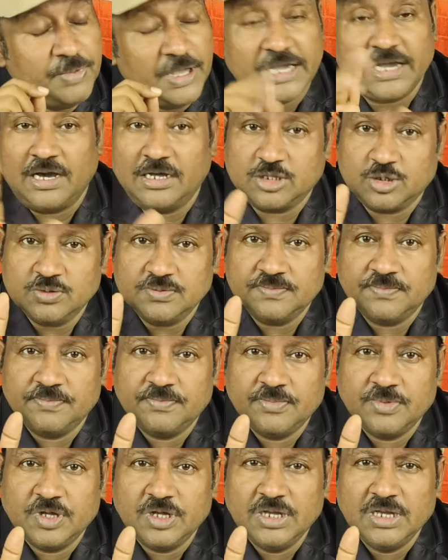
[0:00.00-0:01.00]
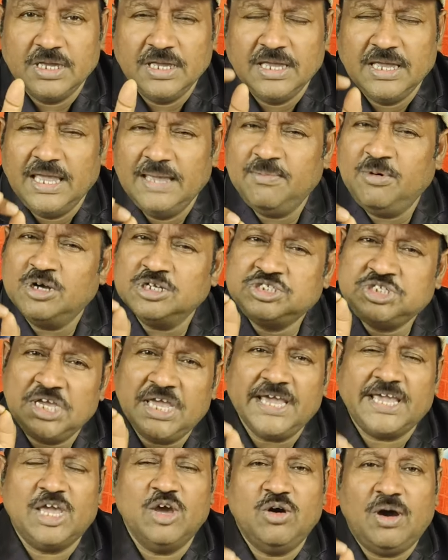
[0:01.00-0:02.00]
বিখ্যাত এবং
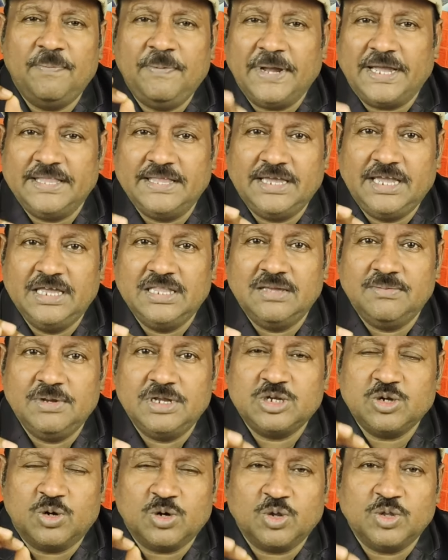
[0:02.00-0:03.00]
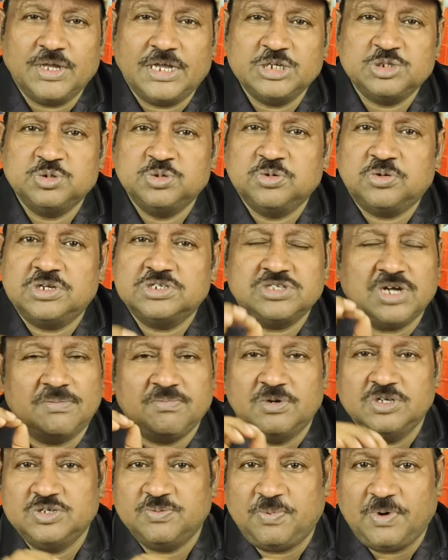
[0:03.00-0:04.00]
যে কেউ আপনাকে দেখিয়ে দেবে টোটো থেকে শুরু করে সব
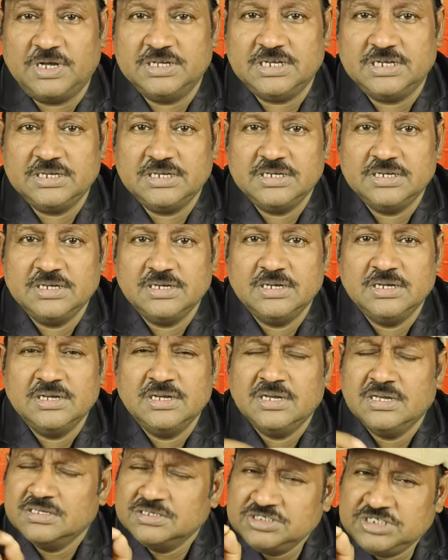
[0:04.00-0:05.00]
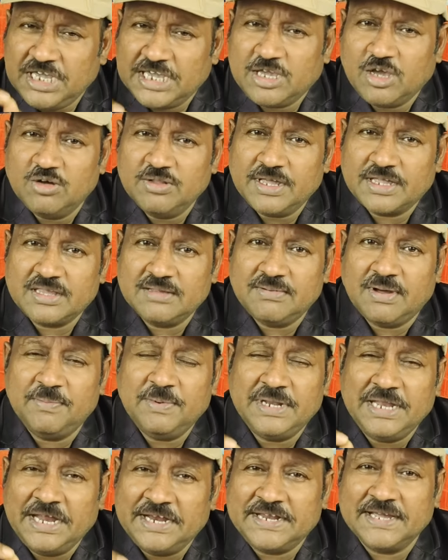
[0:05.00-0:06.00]
কিছু পাওয়া যায় যে কেউ দেখতে
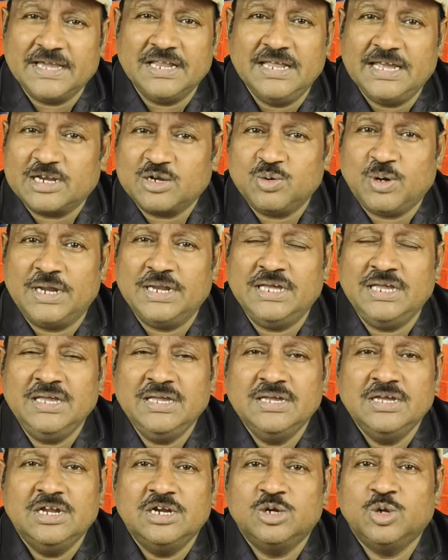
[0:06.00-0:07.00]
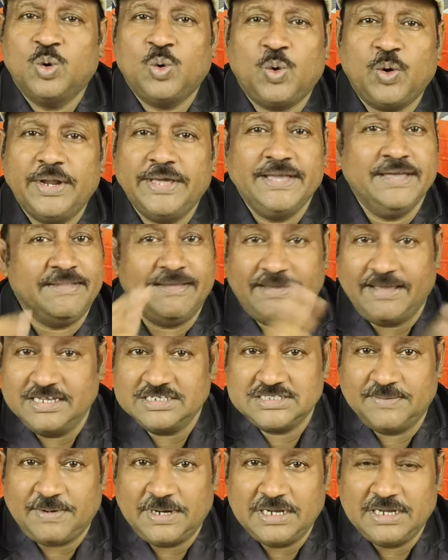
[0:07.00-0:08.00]
পাবেন হেঁটে গেলে একটুখানি টুক করে গিয়ে দেখে
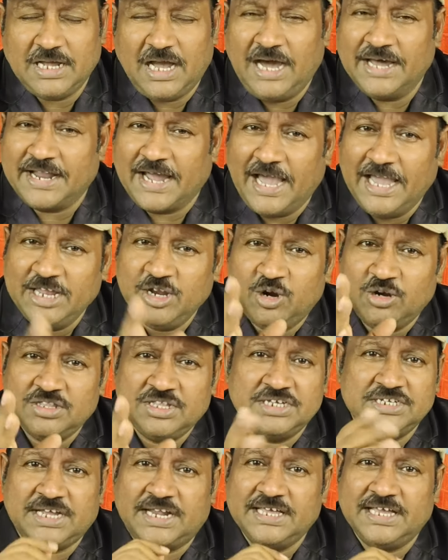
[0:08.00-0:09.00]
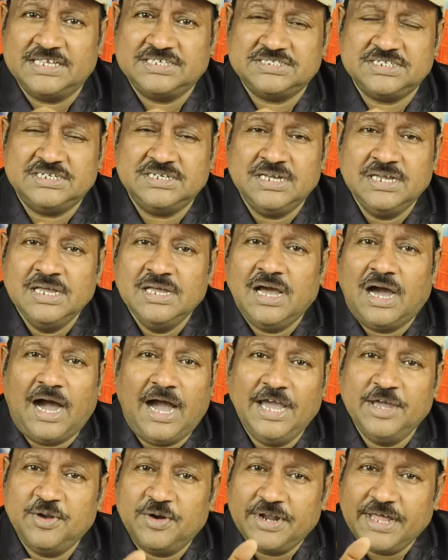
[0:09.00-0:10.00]
আসতে পারেন আর হাই রোড দিয়ে যারা যাচ্ছেন
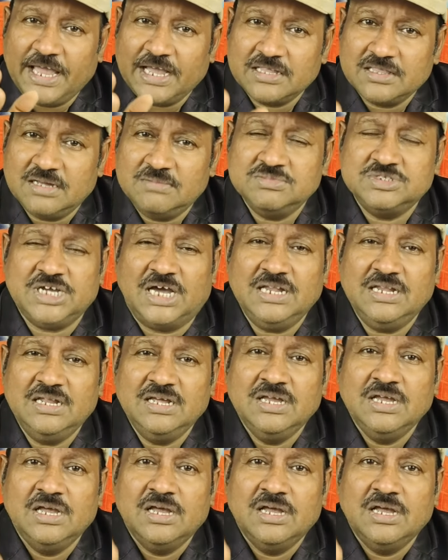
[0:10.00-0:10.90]
হাই রোডে একদম যান